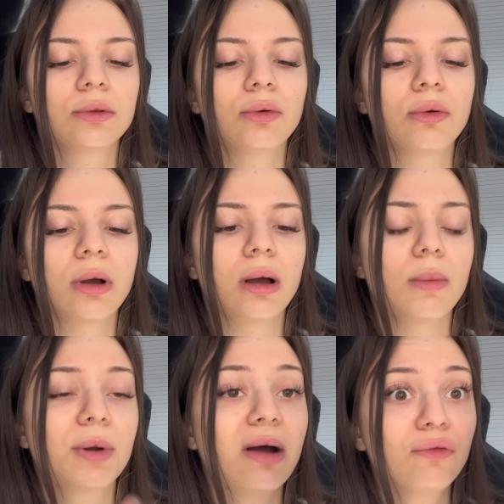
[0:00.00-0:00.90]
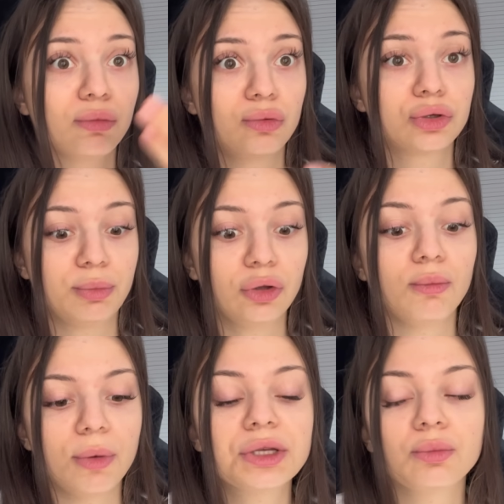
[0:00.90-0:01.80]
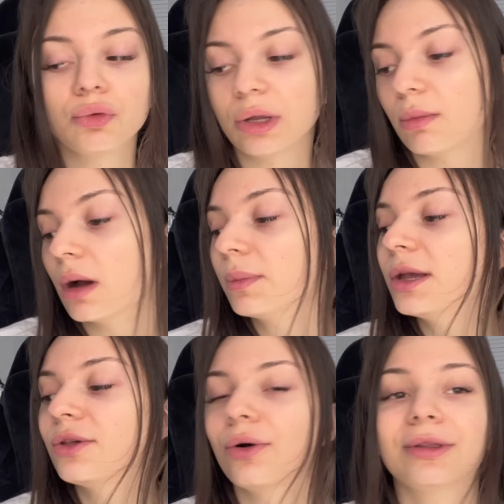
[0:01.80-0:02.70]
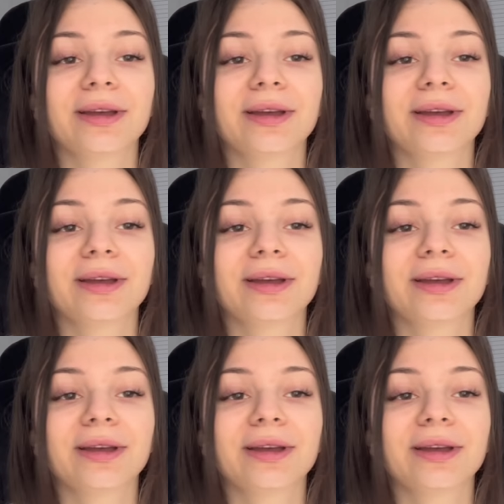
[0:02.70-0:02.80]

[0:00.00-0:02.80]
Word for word: только, а правую мы уже потом посмотрим, как пойдет.